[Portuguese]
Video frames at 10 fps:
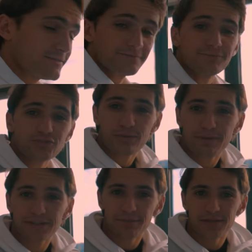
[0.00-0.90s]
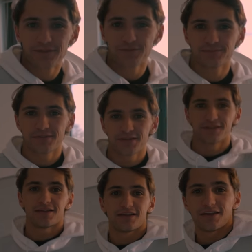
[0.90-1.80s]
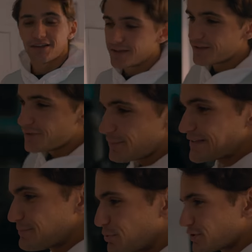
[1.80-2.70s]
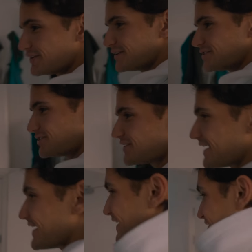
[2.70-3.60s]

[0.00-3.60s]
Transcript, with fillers: Nosso apartamento. E o mais importante, é,